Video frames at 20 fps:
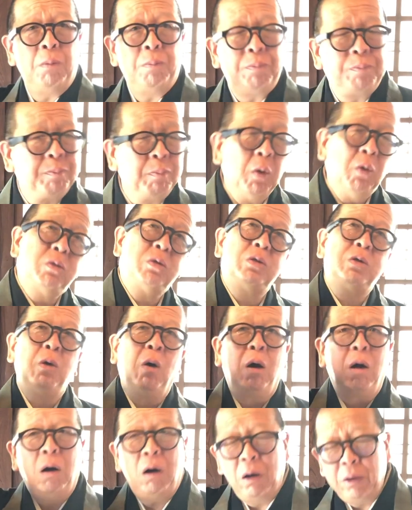木
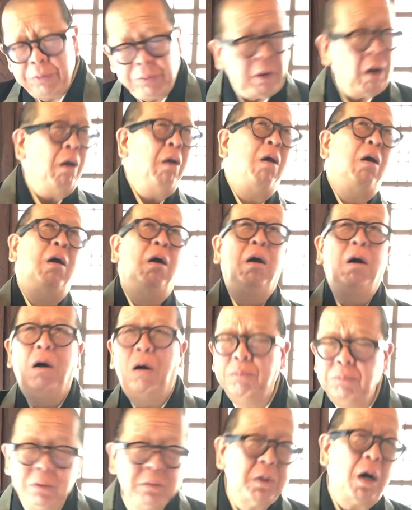魚は「
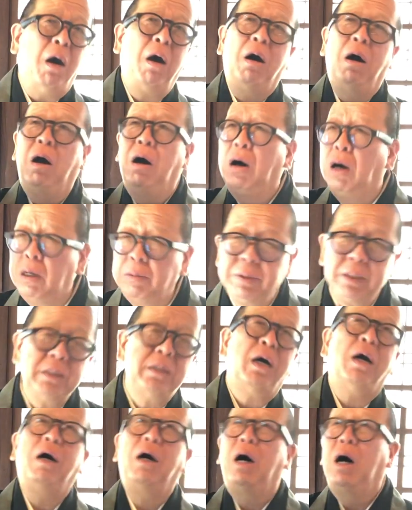
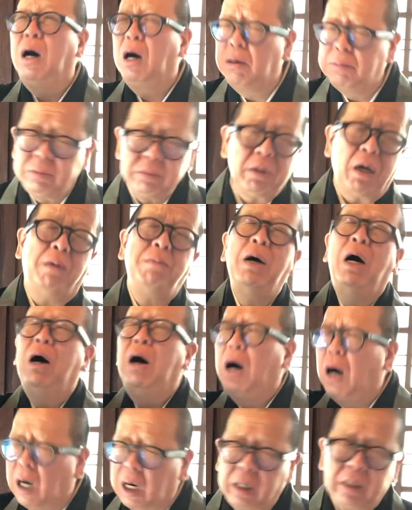ナームアミダ
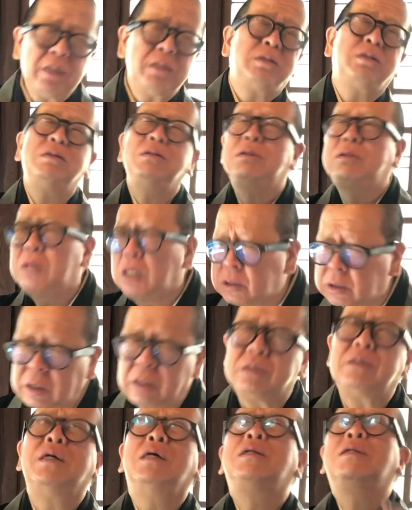ブナ」あれずっとやった
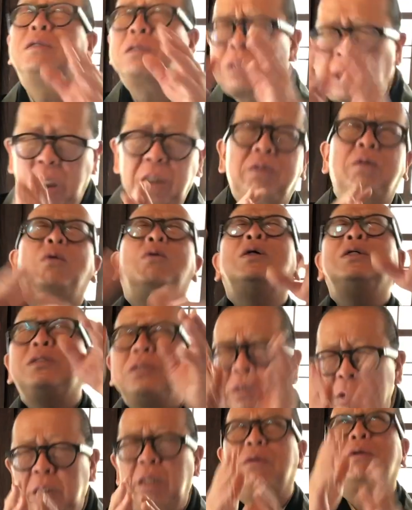ら絶対
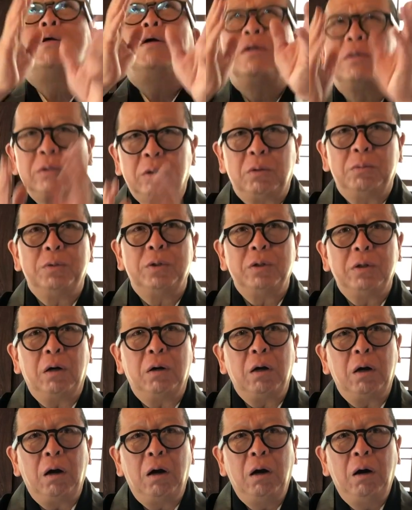トランスになるなって思いなが
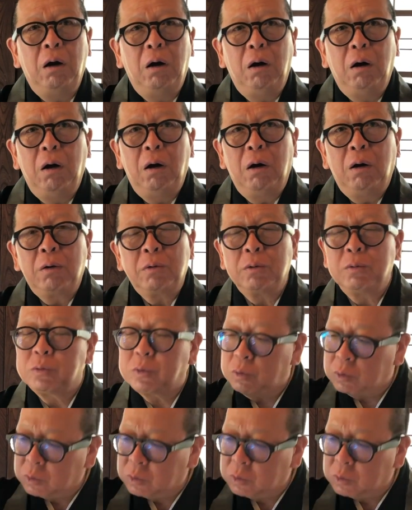ら。その